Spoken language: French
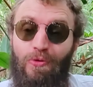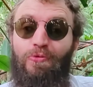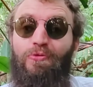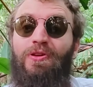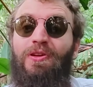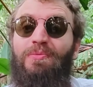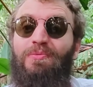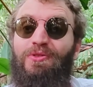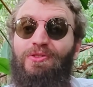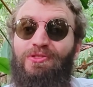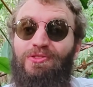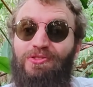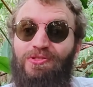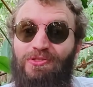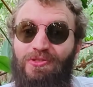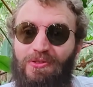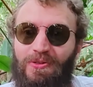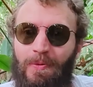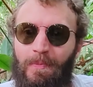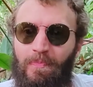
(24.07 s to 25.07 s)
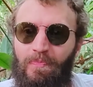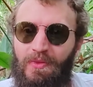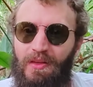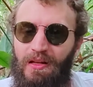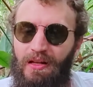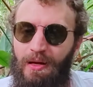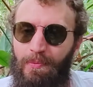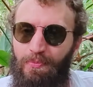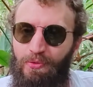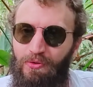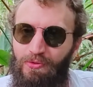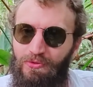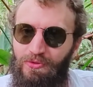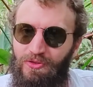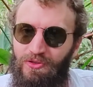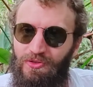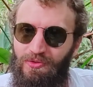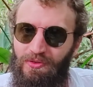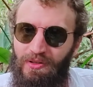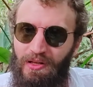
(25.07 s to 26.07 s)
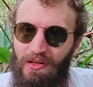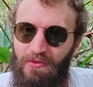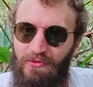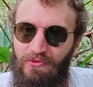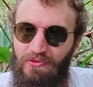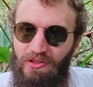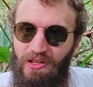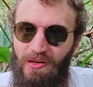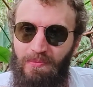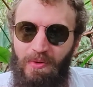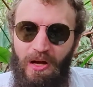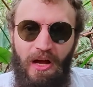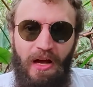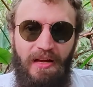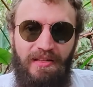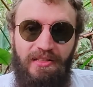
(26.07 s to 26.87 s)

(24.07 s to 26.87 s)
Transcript: Oui, monsieur, la production d'un film.